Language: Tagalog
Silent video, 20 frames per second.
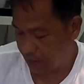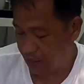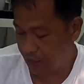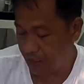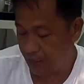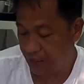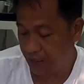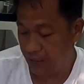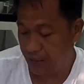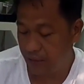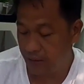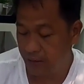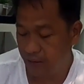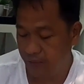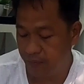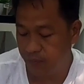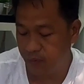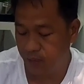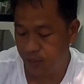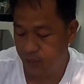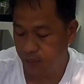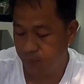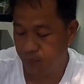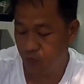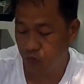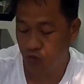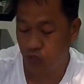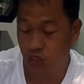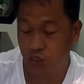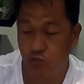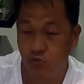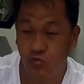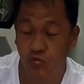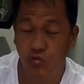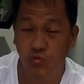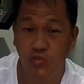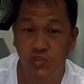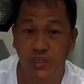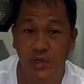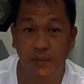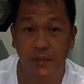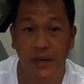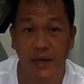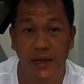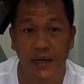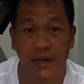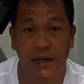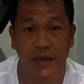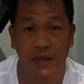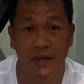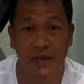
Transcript: uh, bilang protection dun sa mga